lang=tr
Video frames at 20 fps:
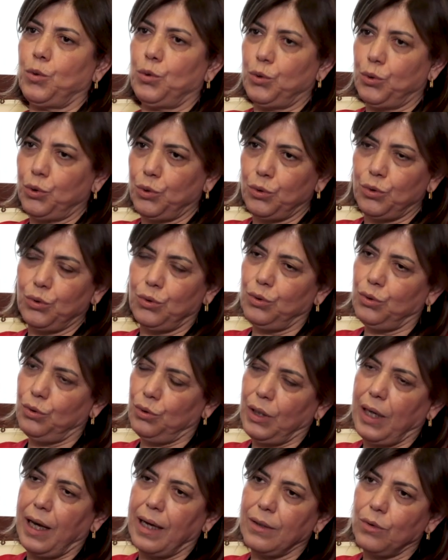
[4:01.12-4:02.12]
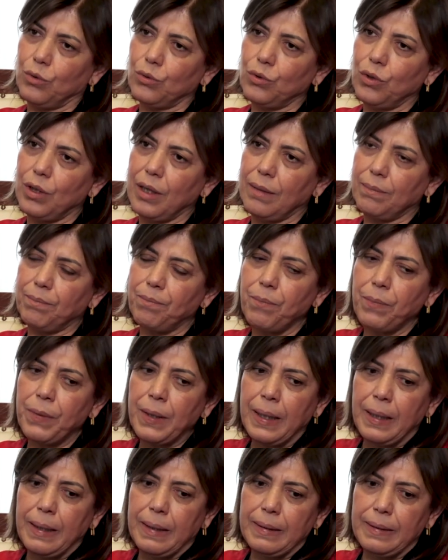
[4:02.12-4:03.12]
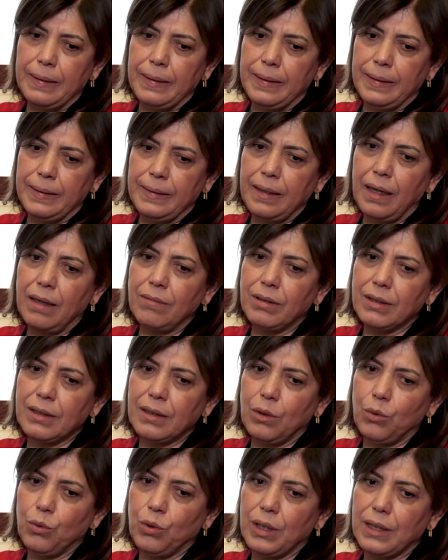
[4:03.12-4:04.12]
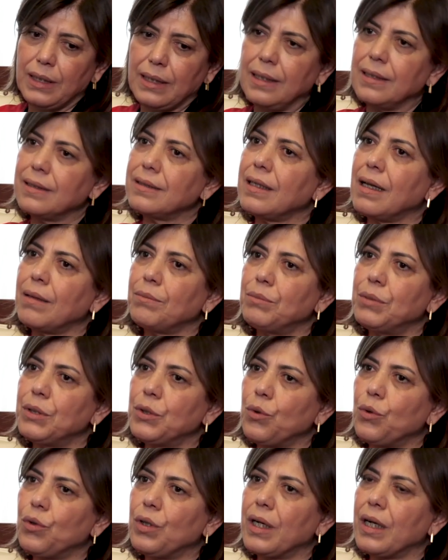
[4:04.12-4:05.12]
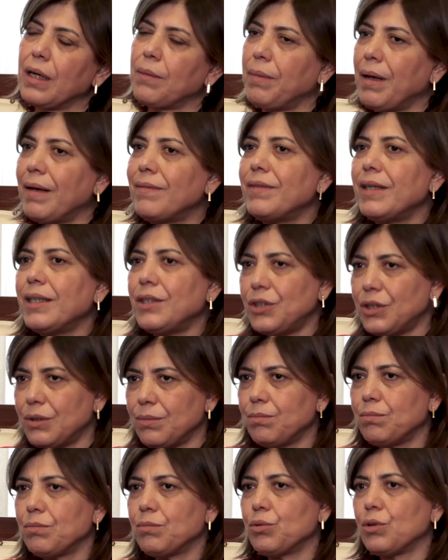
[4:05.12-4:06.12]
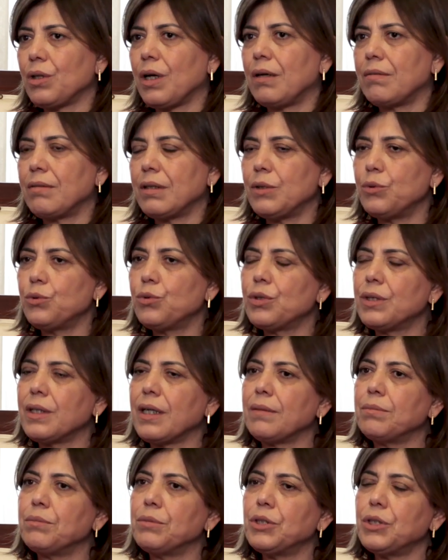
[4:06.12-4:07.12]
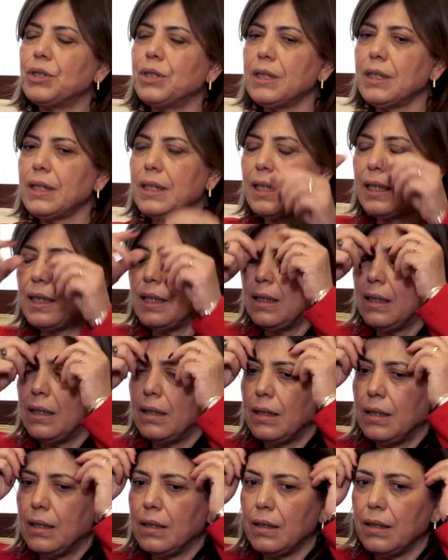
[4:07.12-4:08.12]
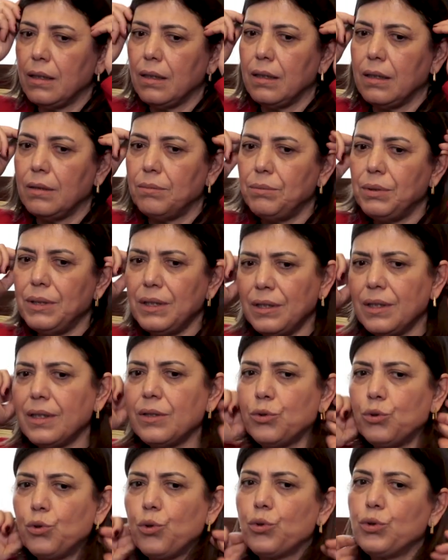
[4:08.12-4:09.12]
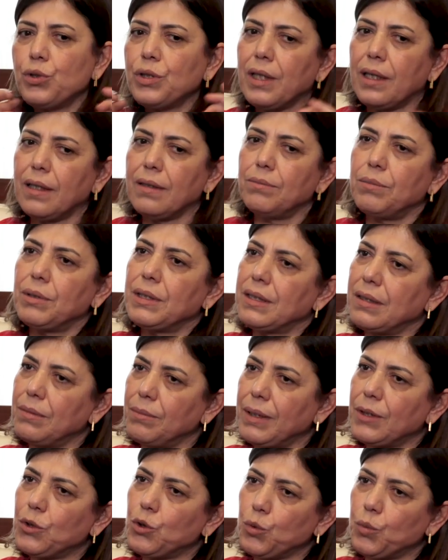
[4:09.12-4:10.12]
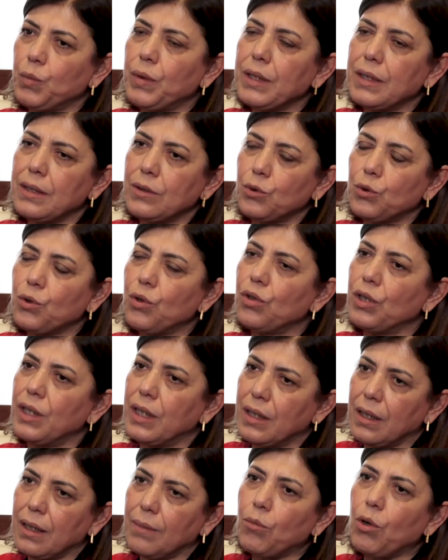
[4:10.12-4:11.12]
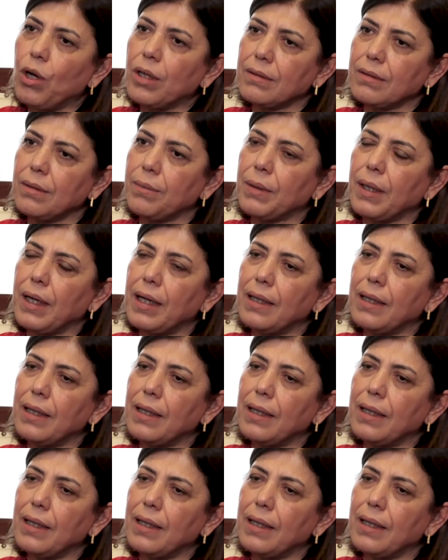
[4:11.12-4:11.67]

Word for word: oluştu. Yani o dönem davanın avukatlarından biri olarak ben ve eşim bu davayı üstlenmiştik ee, biz de çokça basın mensuplarının sorularına muhatap